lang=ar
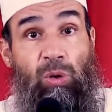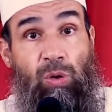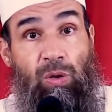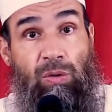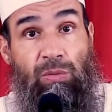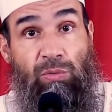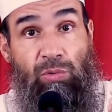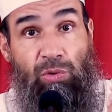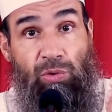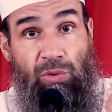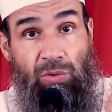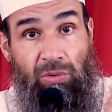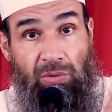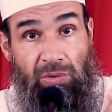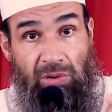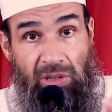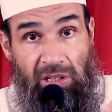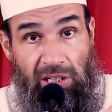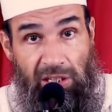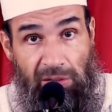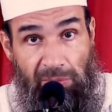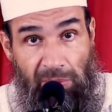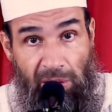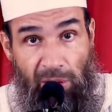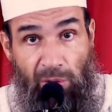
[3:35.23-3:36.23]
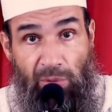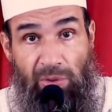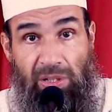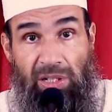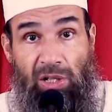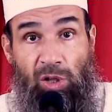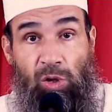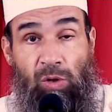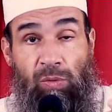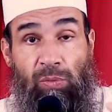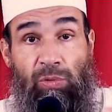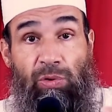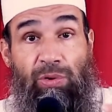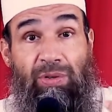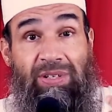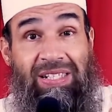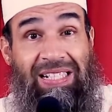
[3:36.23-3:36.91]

امور كيماويه امور